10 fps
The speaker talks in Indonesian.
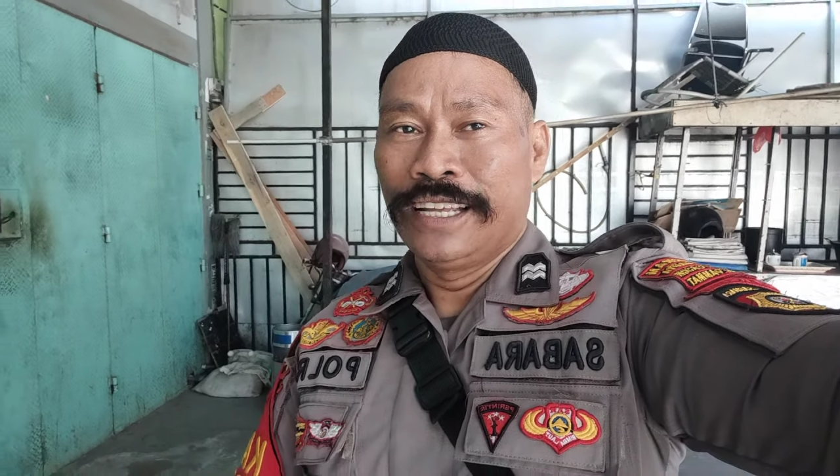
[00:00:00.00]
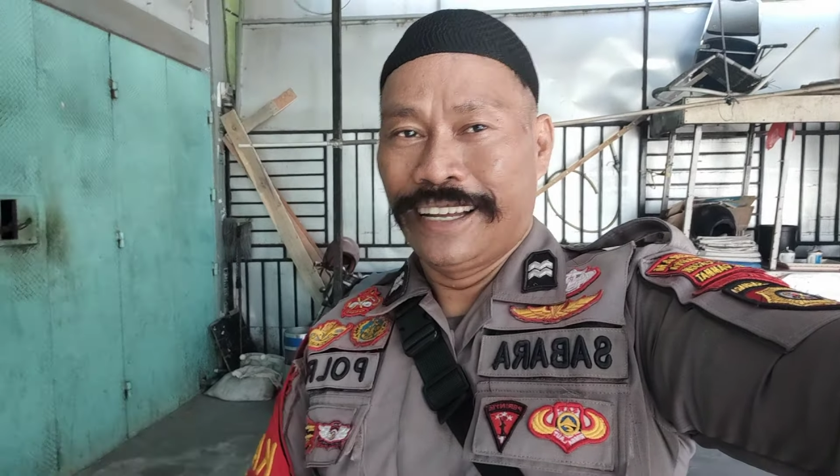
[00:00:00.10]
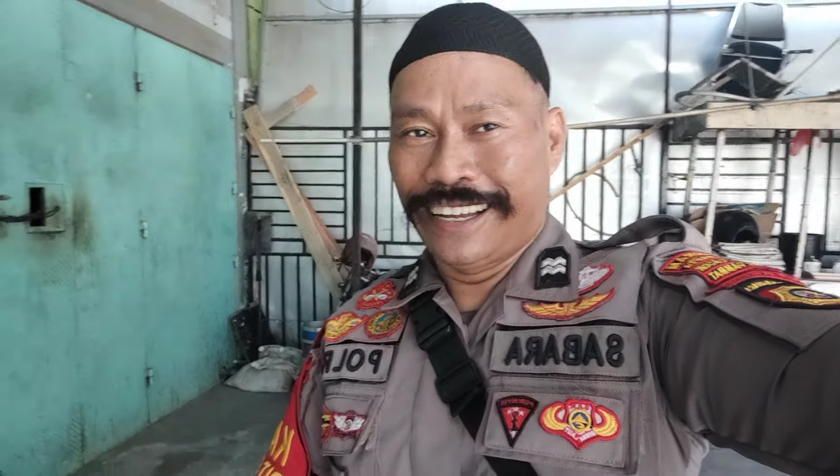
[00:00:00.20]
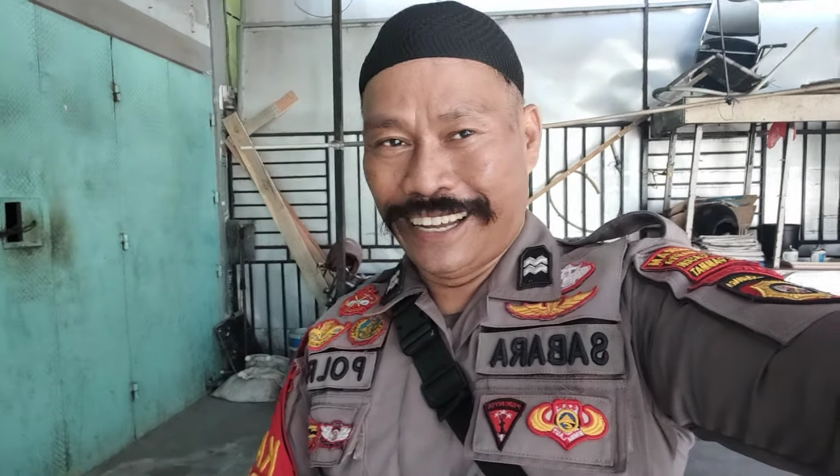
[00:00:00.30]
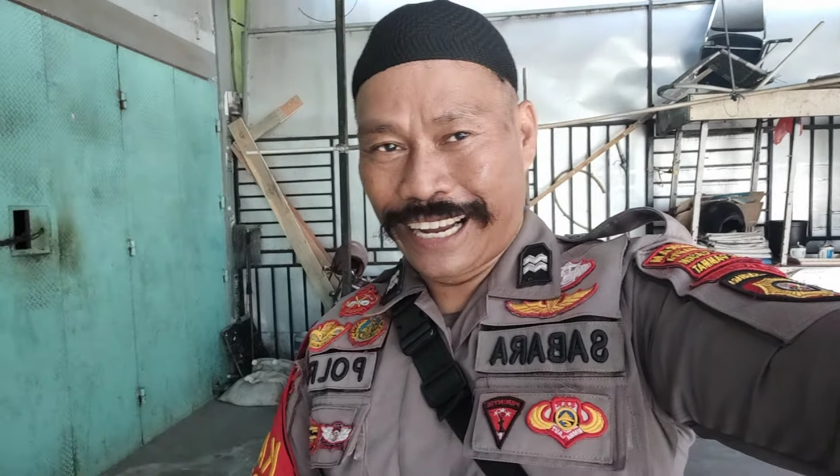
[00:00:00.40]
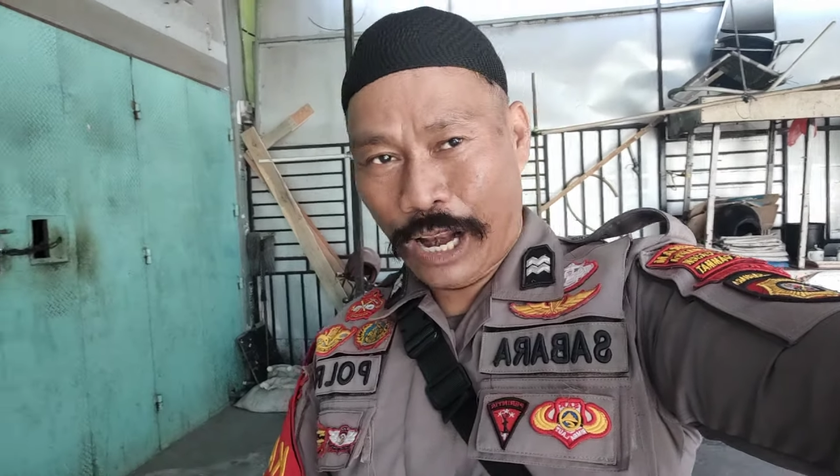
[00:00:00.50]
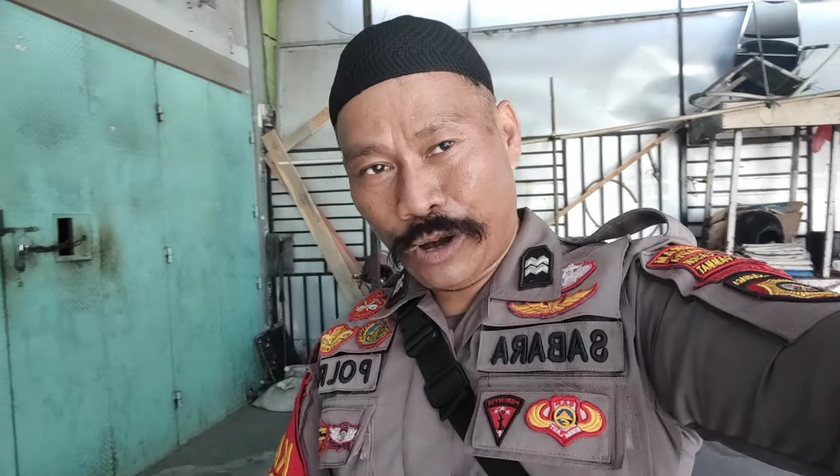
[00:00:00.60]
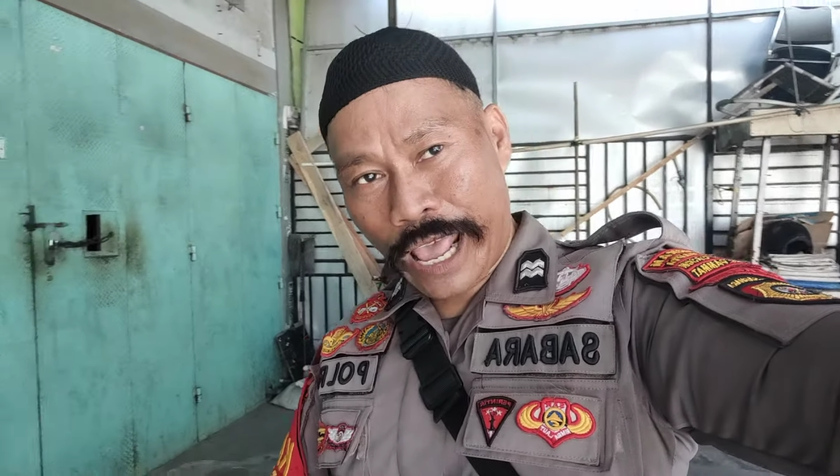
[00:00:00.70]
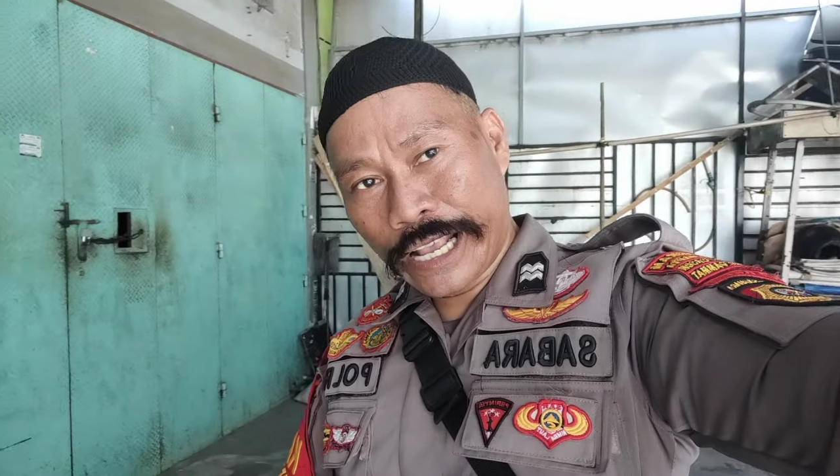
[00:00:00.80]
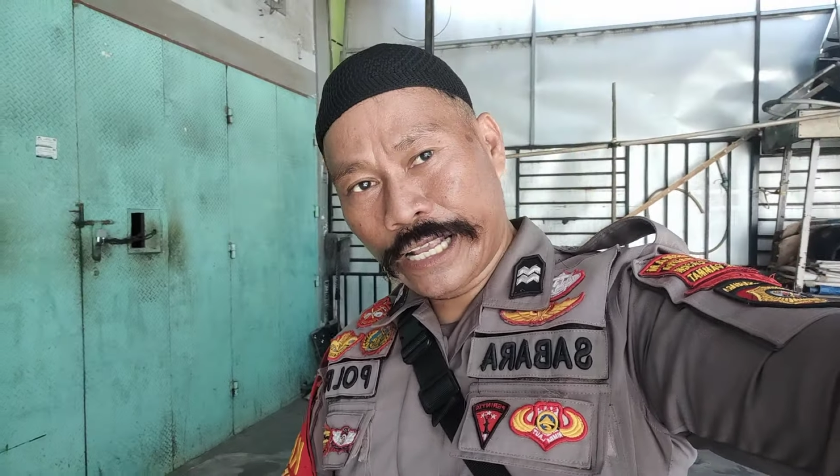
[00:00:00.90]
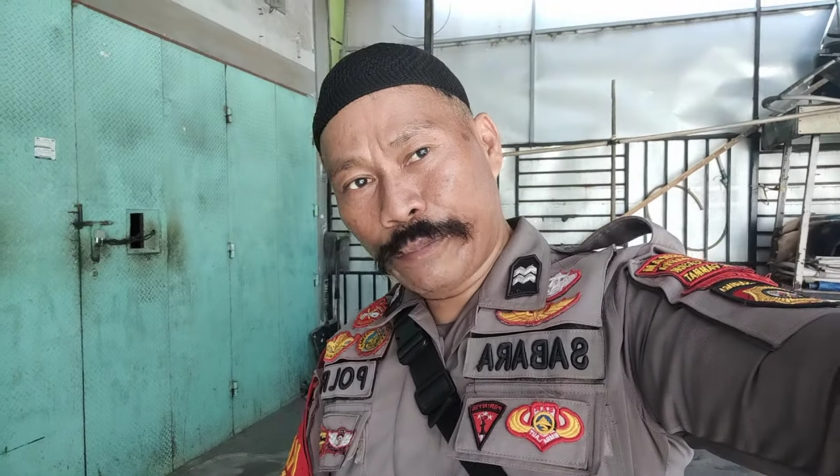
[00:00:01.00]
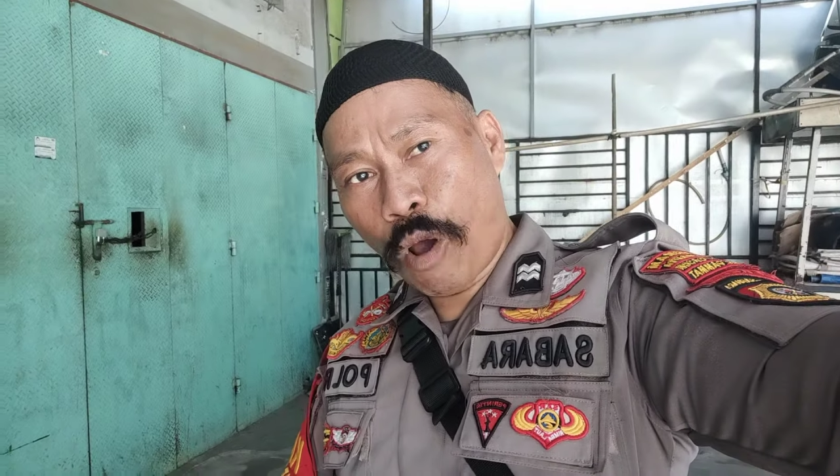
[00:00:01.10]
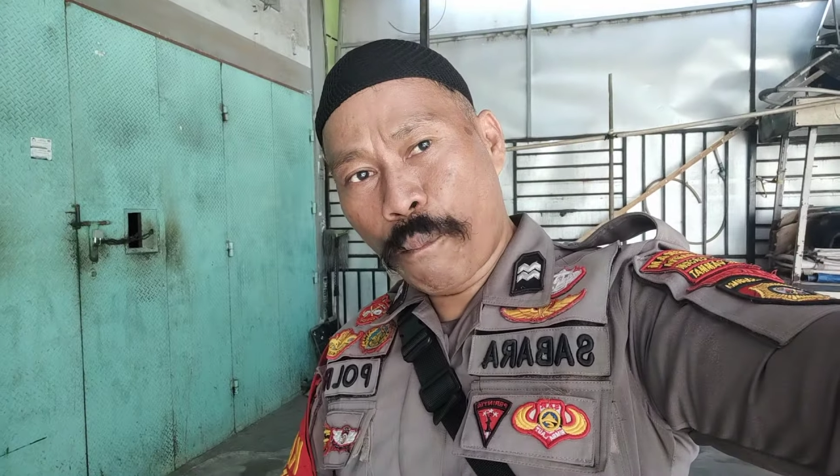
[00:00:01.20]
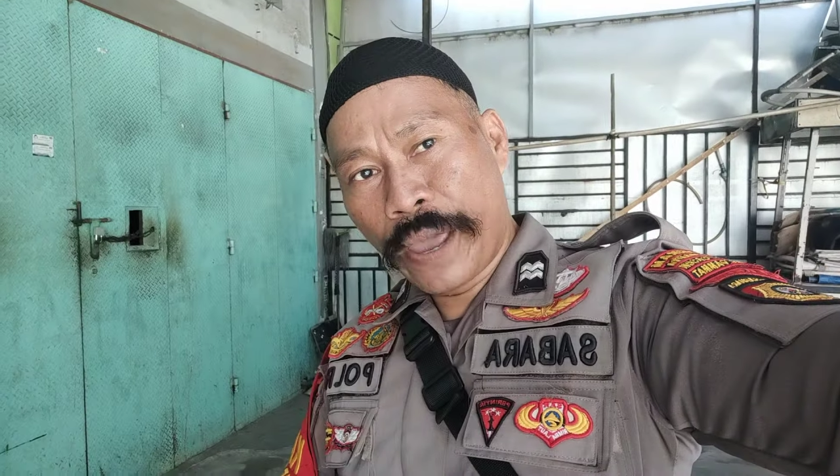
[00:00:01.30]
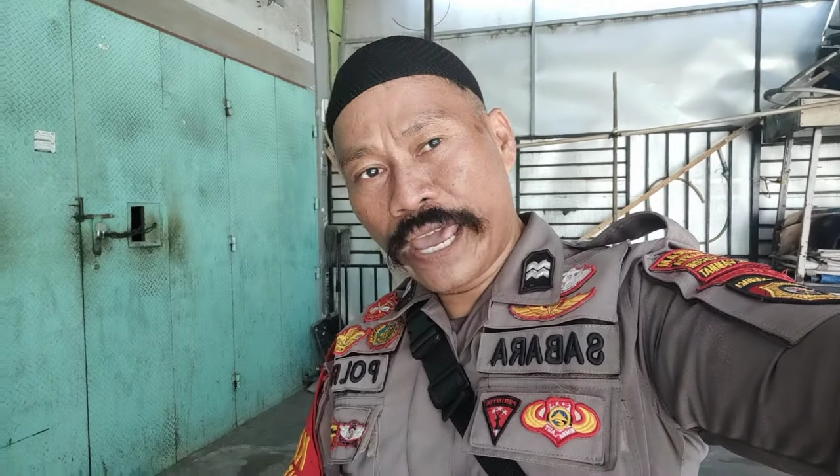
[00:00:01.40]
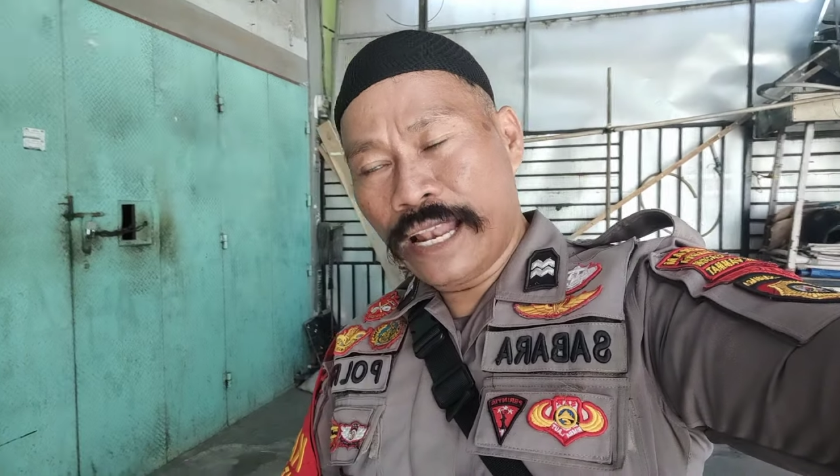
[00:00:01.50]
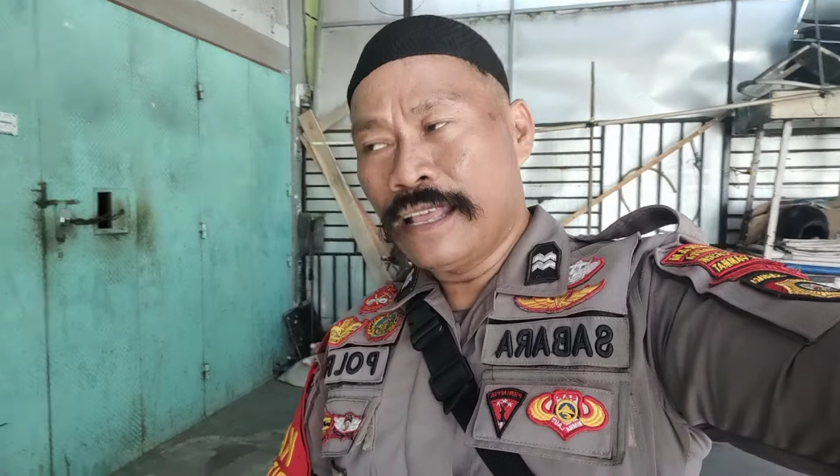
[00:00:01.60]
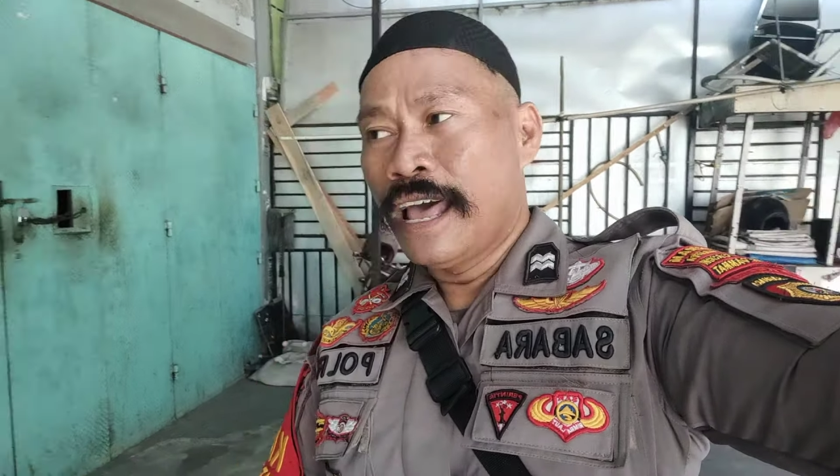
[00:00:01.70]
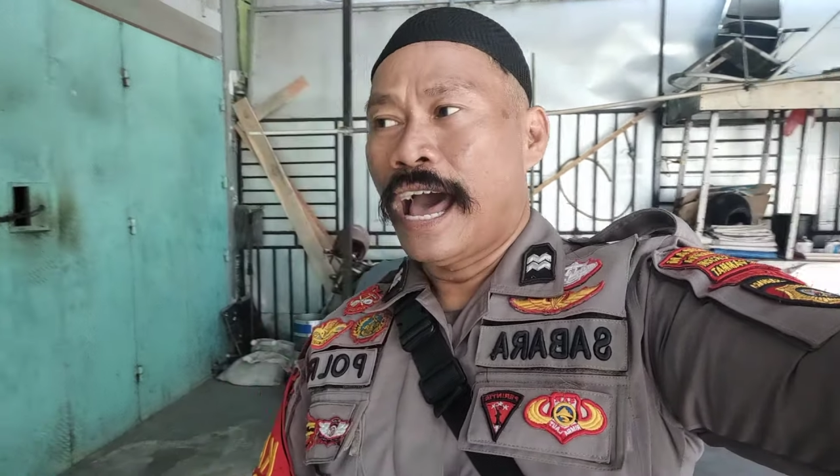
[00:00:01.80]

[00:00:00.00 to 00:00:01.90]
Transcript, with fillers: eh, kalau naik mobil